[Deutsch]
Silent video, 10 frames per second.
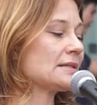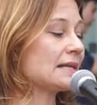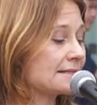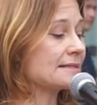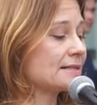
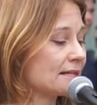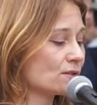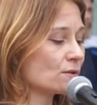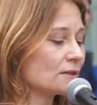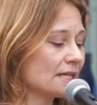dass die
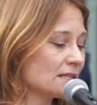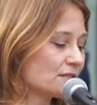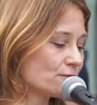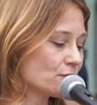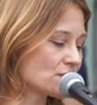Technologie
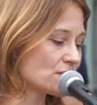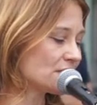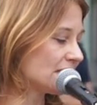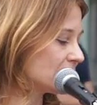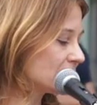nicht
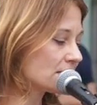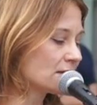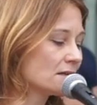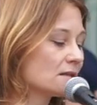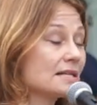funktioniert,
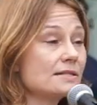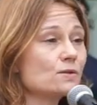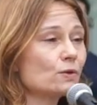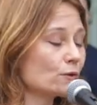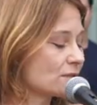
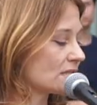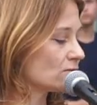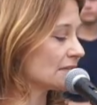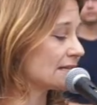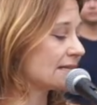desto größer
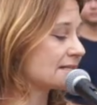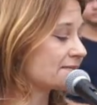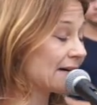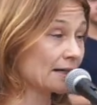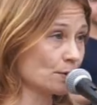wurde der
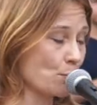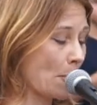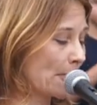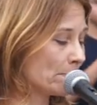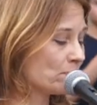Zwang.
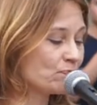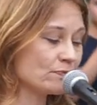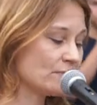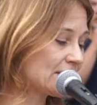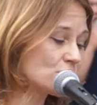
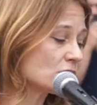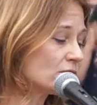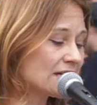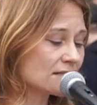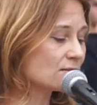Menschen
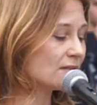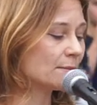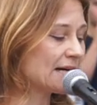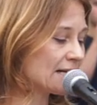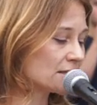werden zu dem
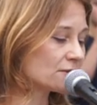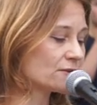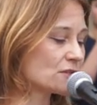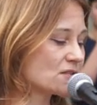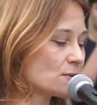Eingriff
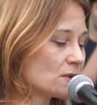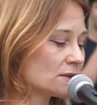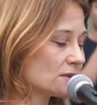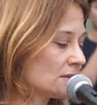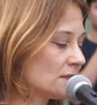
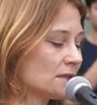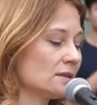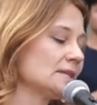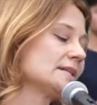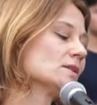gezwungen,
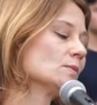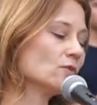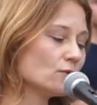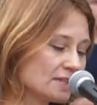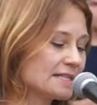nicht
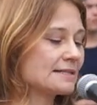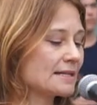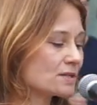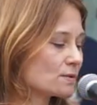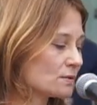obwohl die
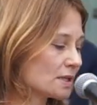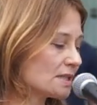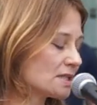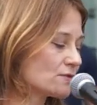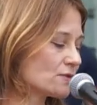Technologie
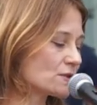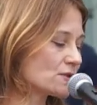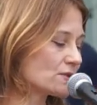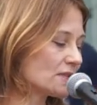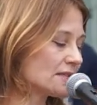nicht
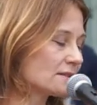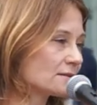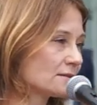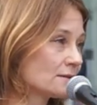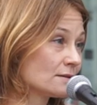funktioniert,
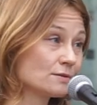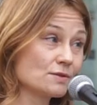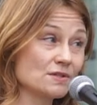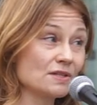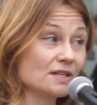
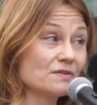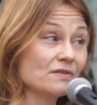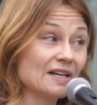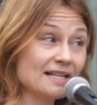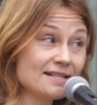sondern
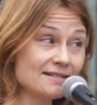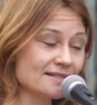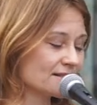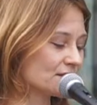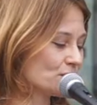weil
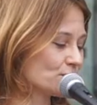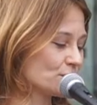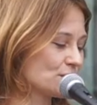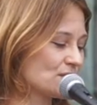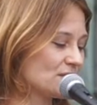sie nicht
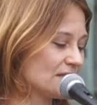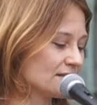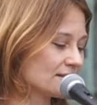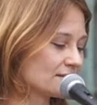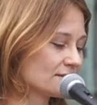
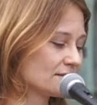funktioniert.